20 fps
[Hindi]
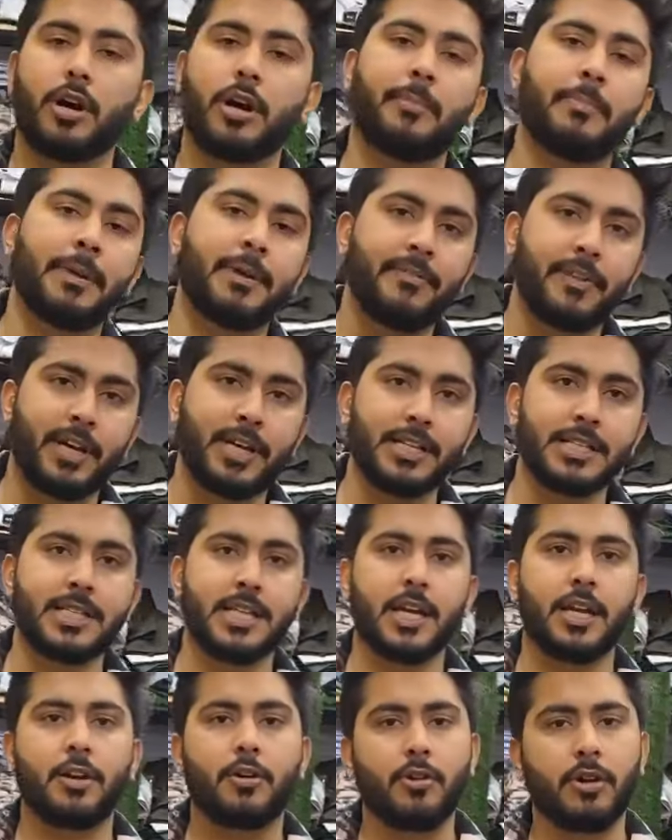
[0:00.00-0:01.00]
अपने व्हीकल से
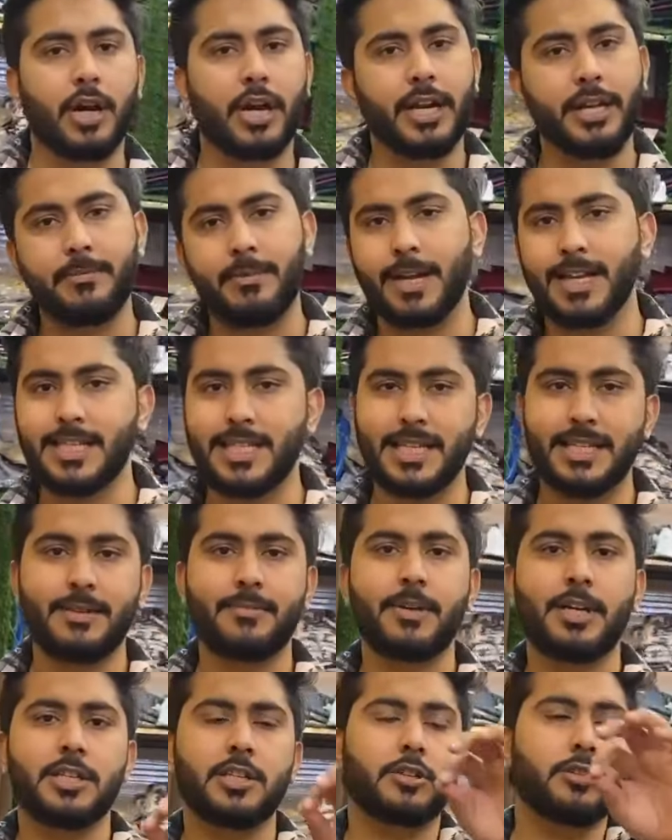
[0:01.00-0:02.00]
आना हो गाड़ी बाइक जैसे
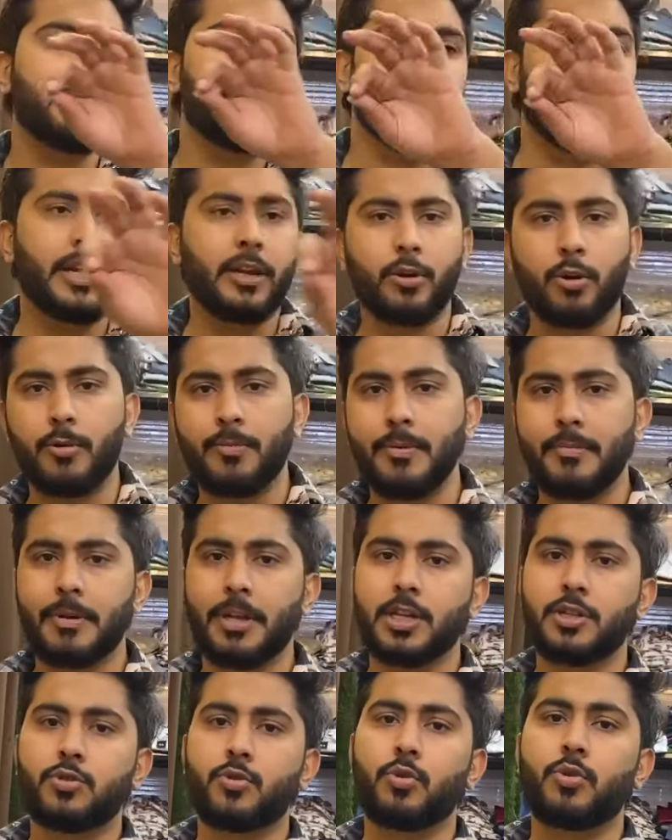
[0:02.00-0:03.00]
भी आ सकते हो मेन रोड में
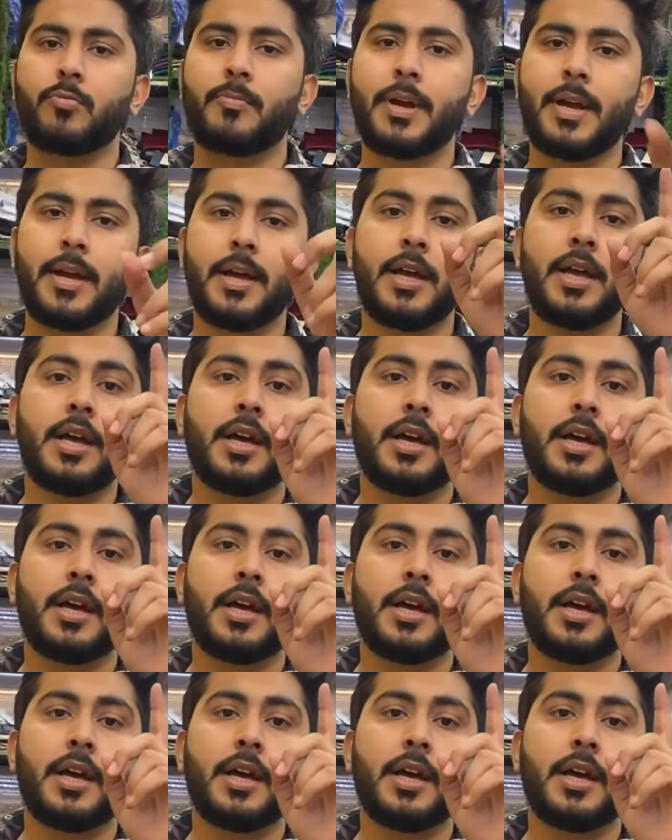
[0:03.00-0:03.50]
हमारा शोरूम है